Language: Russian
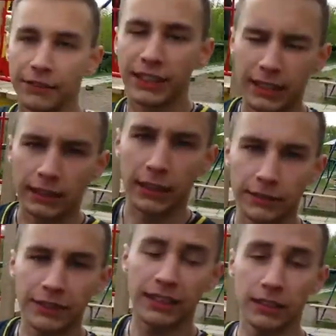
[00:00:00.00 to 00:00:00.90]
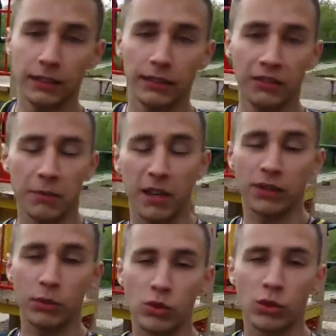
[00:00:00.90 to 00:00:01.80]
выход на две в
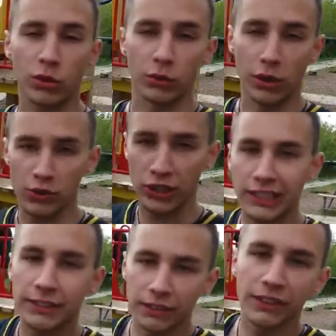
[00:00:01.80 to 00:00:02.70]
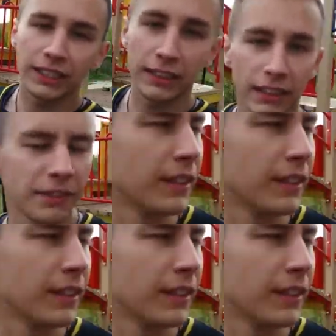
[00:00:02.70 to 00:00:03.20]
обратную сторону. Короче, негативный выход на